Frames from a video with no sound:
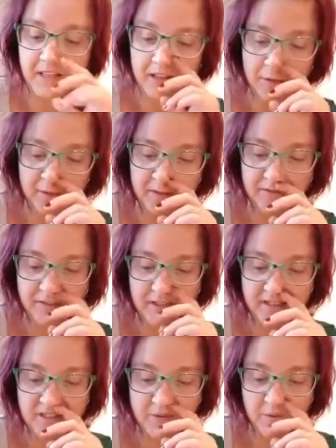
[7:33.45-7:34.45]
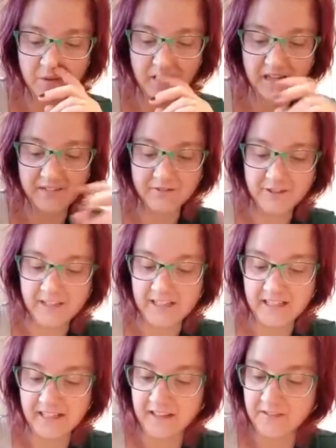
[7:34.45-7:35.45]
Quinn war so ein
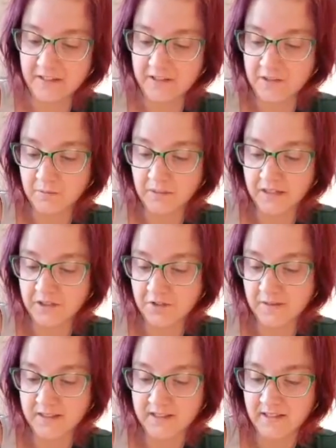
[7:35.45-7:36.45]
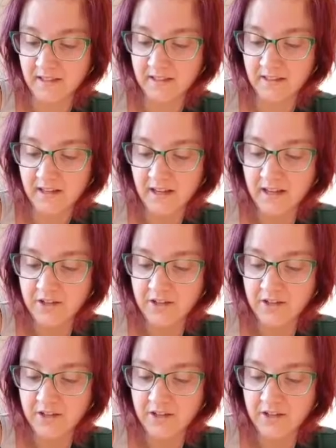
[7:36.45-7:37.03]
Weichei, wenn es um meine Schwester ging.